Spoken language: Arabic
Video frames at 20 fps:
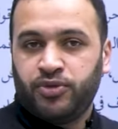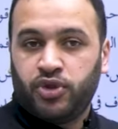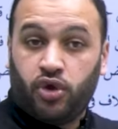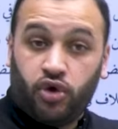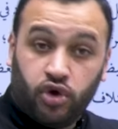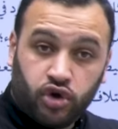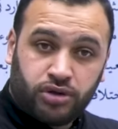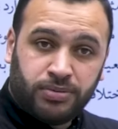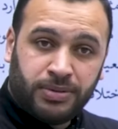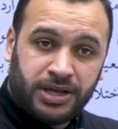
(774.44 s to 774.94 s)

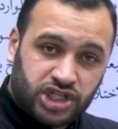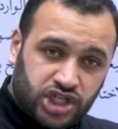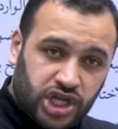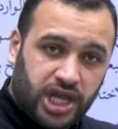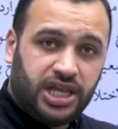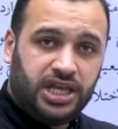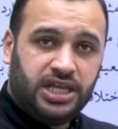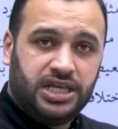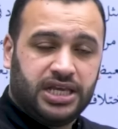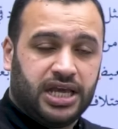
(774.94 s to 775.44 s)
حكما
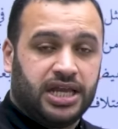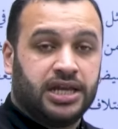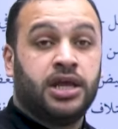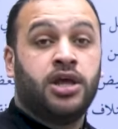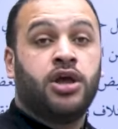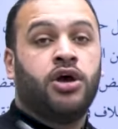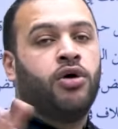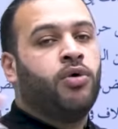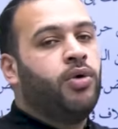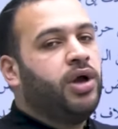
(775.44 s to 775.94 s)
شرعيا
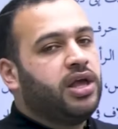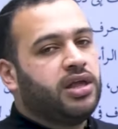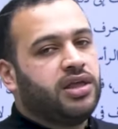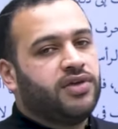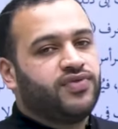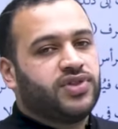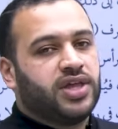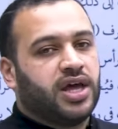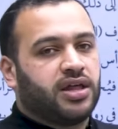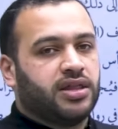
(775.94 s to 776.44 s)
هو هيك
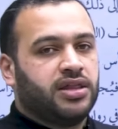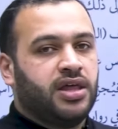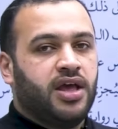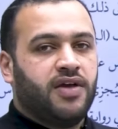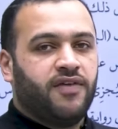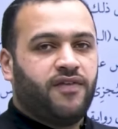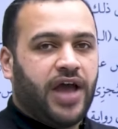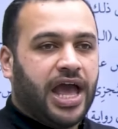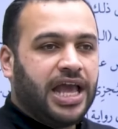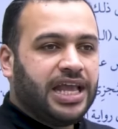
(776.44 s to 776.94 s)
يفترض
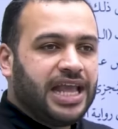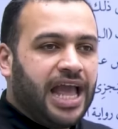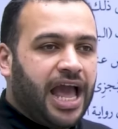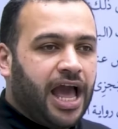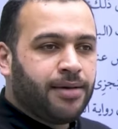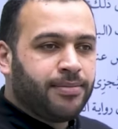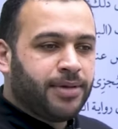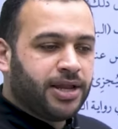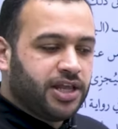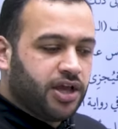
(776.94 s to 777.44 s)
فأي
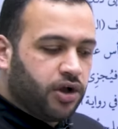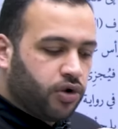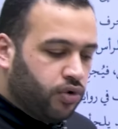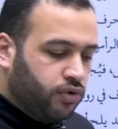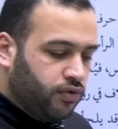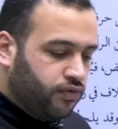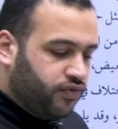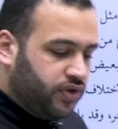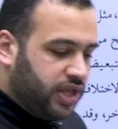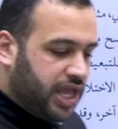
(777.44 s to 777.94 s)
عمل
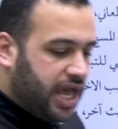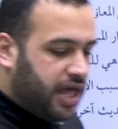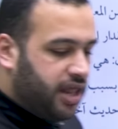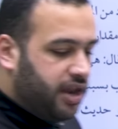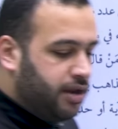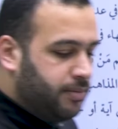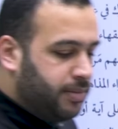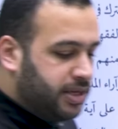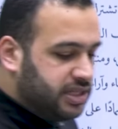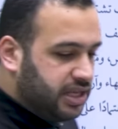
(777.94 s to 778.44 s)
يقوم في أهل
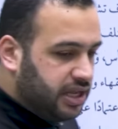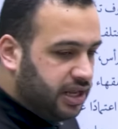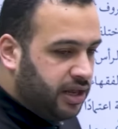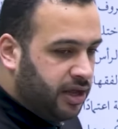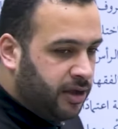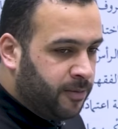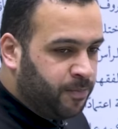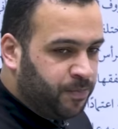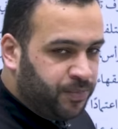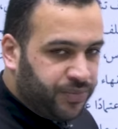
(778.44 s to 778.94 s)

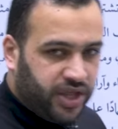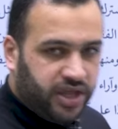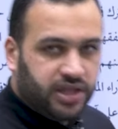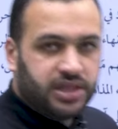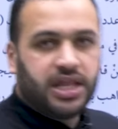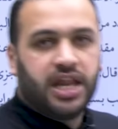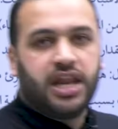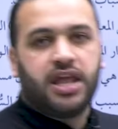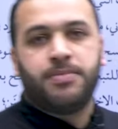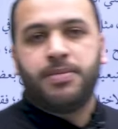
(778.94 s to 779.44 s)
المدينة
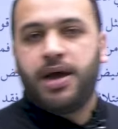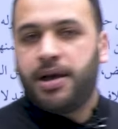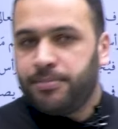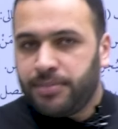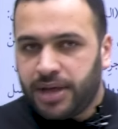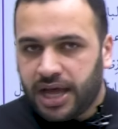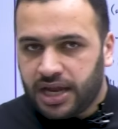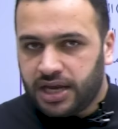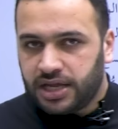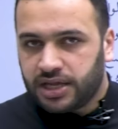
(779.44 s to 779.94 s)
عند الإمام
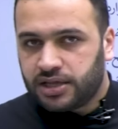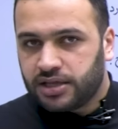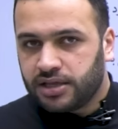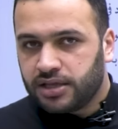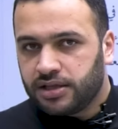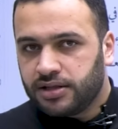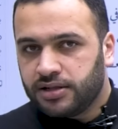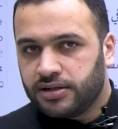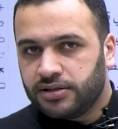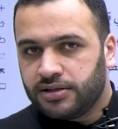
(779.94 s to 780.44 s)
مالك
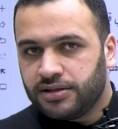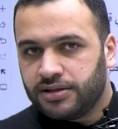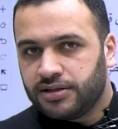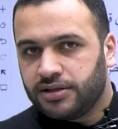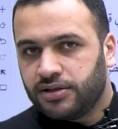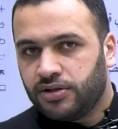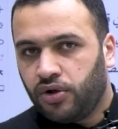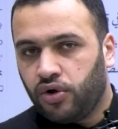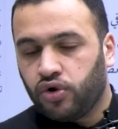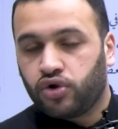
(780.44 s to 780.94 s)

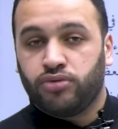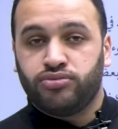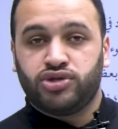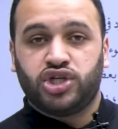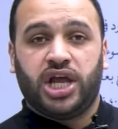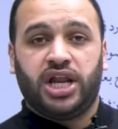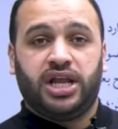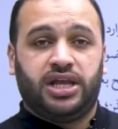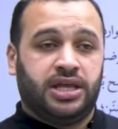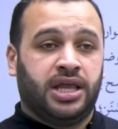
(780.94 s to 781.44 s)
حكم
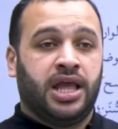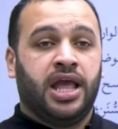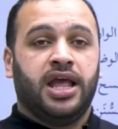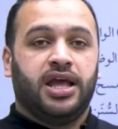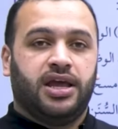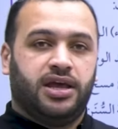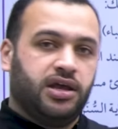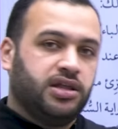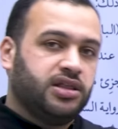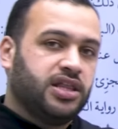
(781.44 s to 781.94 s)
شرعي
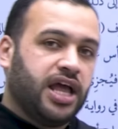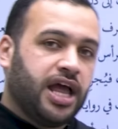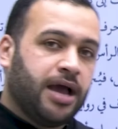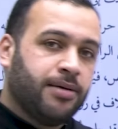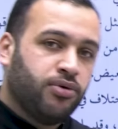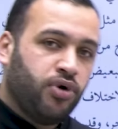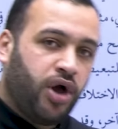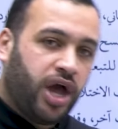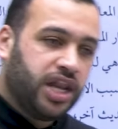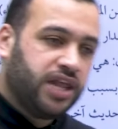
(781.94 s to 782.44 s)
عند
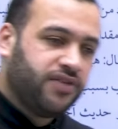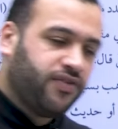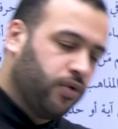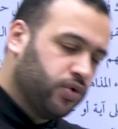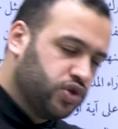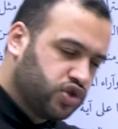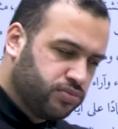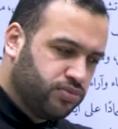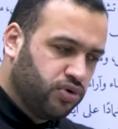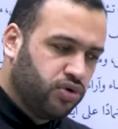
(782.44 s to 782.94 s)
أبو حنيفة
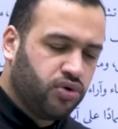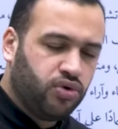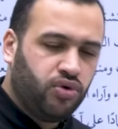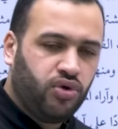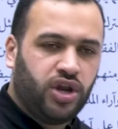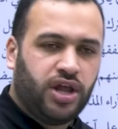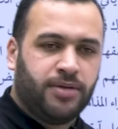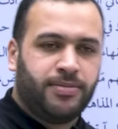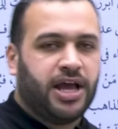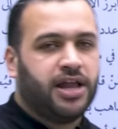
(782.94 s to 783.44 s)
وجمهور
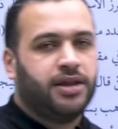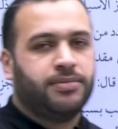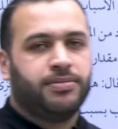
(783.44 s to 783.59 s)
العلماء